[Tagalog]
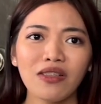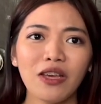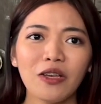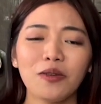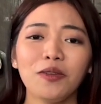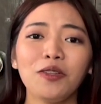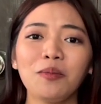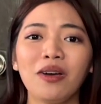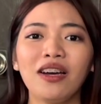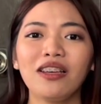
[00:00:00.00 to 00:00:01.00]
So, yun yung
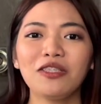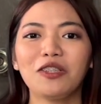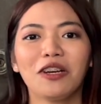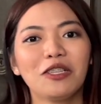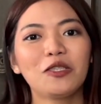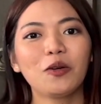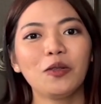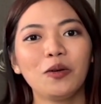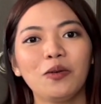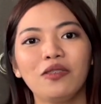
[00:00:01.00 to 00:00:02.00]
mga struggles ko
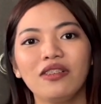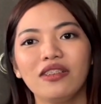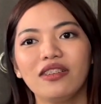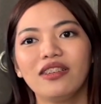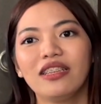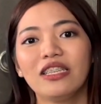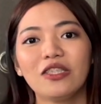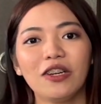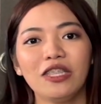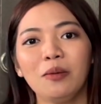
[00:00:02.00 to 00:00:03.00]
nung
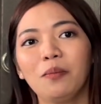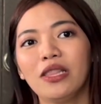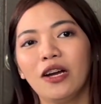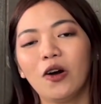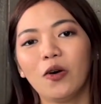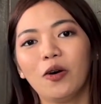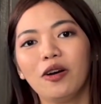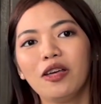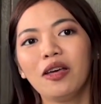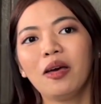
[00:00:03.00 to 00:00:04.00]
starting pa lang ako.
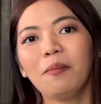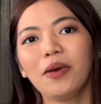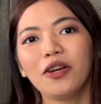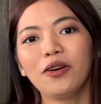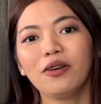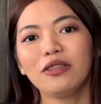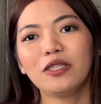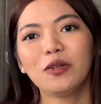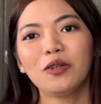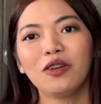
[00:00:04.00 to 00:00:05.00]
Pero
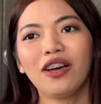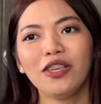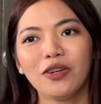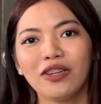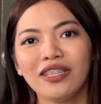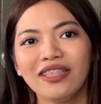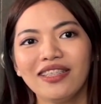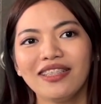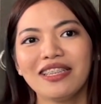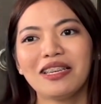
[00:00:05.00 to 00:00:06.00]
siguro ngayon,
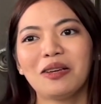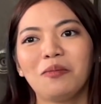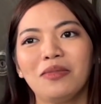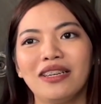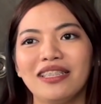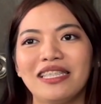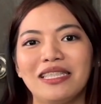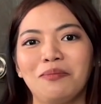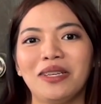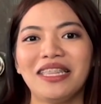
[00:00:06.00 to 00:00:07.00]
mas
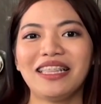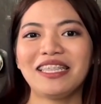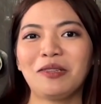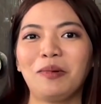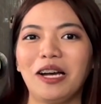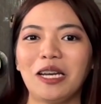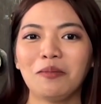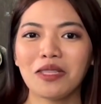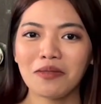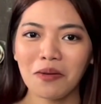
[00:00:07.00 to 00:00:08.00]
madalas na
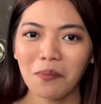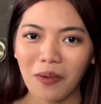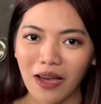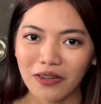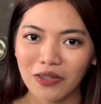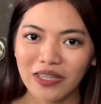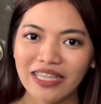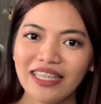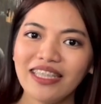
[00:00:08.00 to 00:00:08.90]
makaramdam ng pagod.